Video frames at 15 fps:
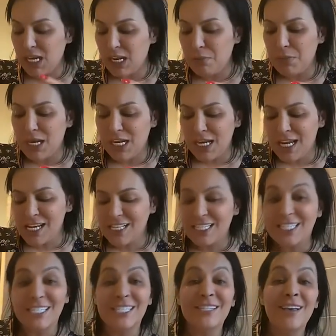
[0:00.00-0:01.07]
مينيز
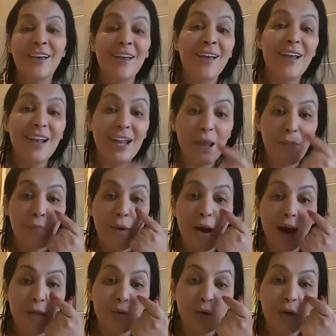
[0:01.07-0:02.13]
لي بار
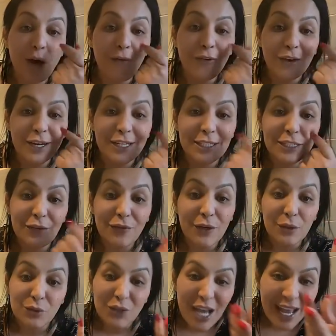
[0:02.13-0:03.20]
هذوك الاحفر اللي يجيو في
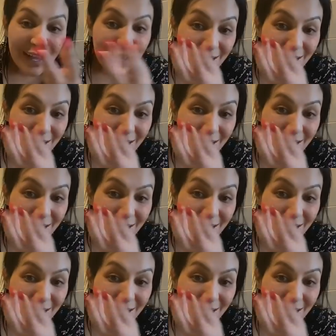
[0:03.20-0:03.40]
الوجه